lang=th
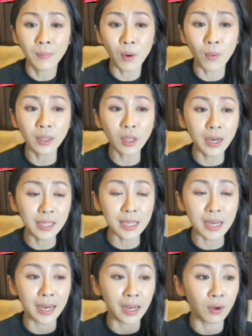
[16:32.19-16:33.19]
เพราะว่าตอนที่
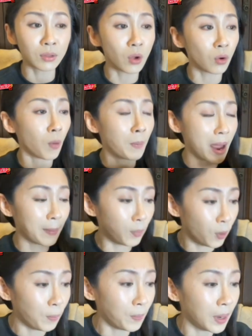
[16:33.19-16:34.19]
ฉันเห็นเขาตกลงไปปุ๊